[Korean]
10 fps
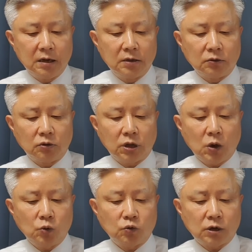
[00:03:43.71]

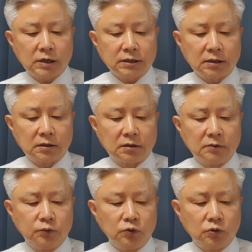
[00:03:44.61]
노태우 국가장
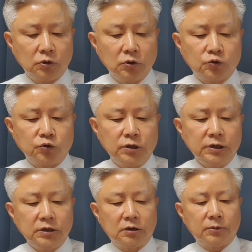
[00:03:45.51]
거부 줄
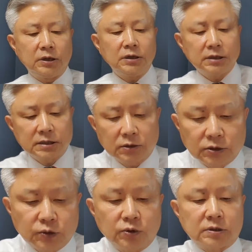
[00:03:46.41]
이어 뭐 이런 기사도
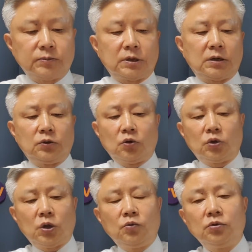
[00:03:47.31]
쓰고 있습니다.
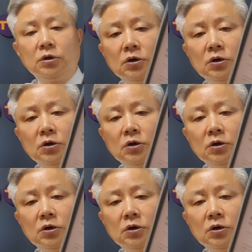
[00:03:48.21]
노태우